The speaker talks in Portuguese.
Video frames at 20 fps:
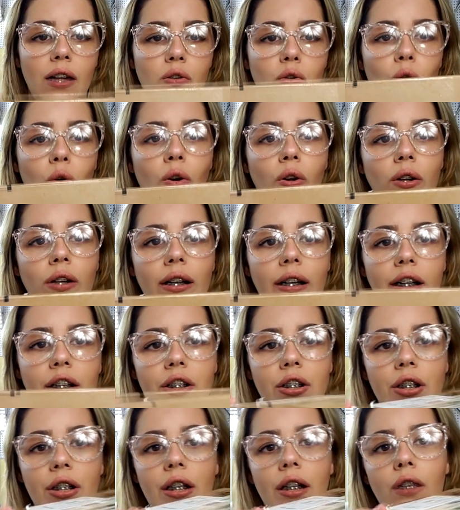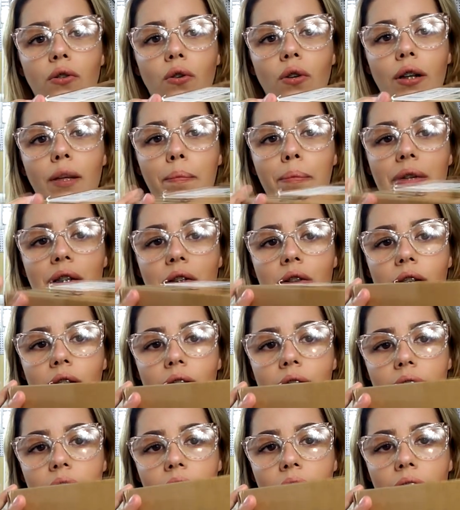Toda caixinha, toda
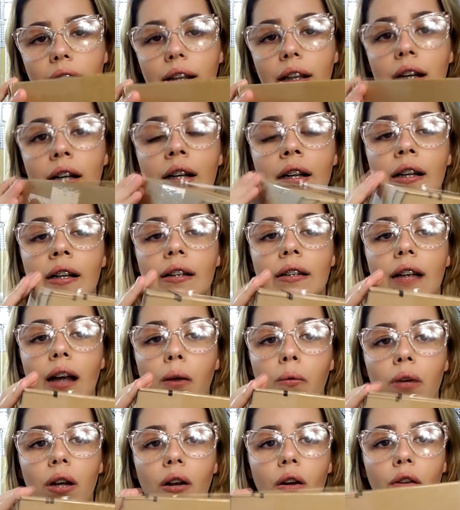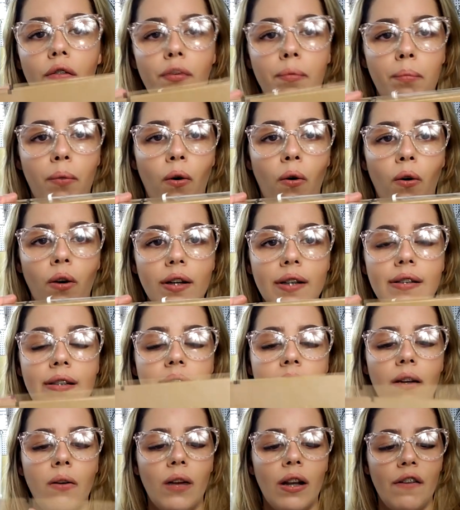personalizada da We Love Box.
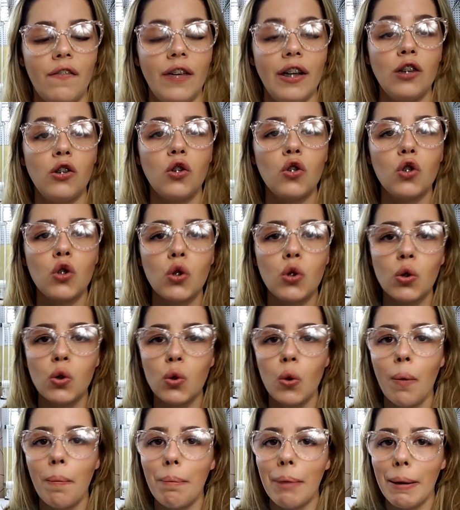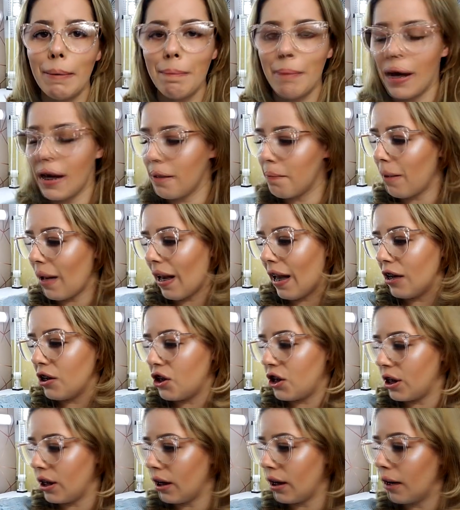Então, ela vem super bem
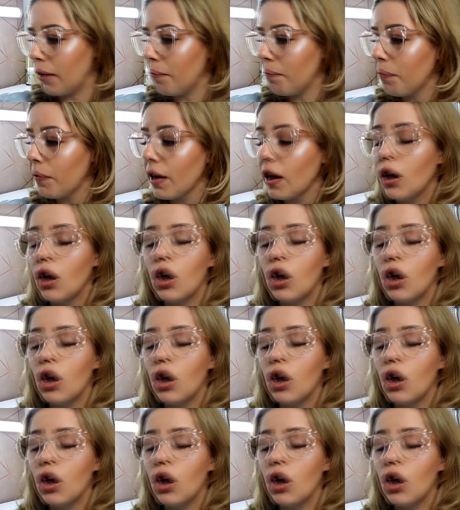embaladinha.